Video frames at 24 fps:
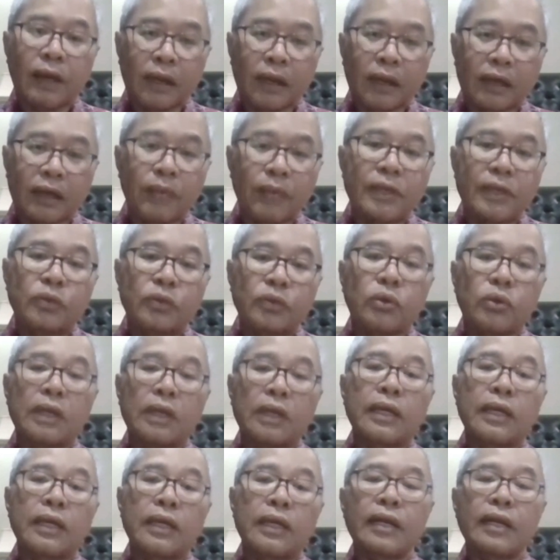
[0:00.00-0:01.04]
harga begitu
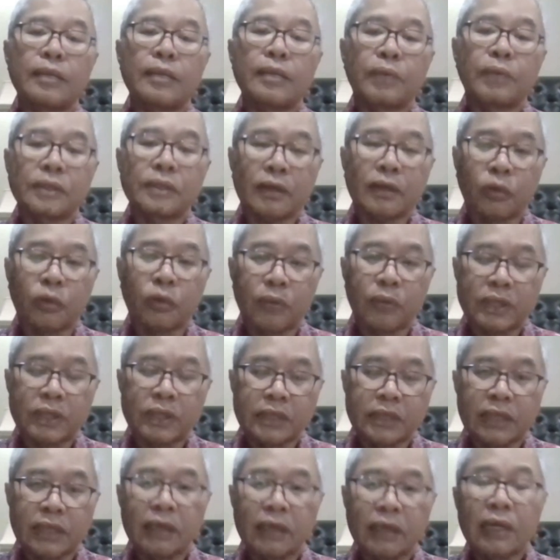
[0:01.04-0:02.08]
rendah di pasar
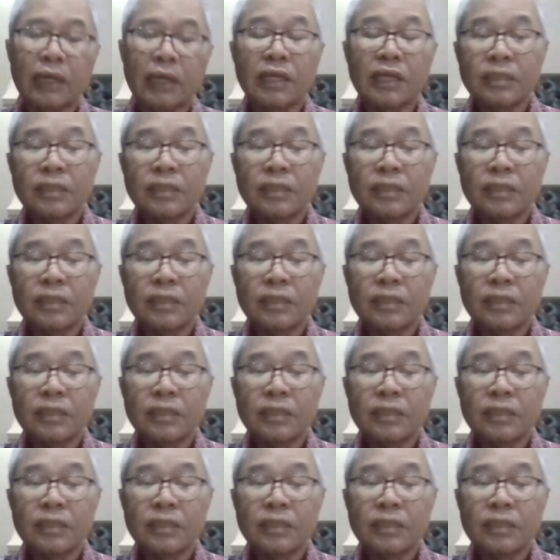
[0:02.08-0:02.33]
domestik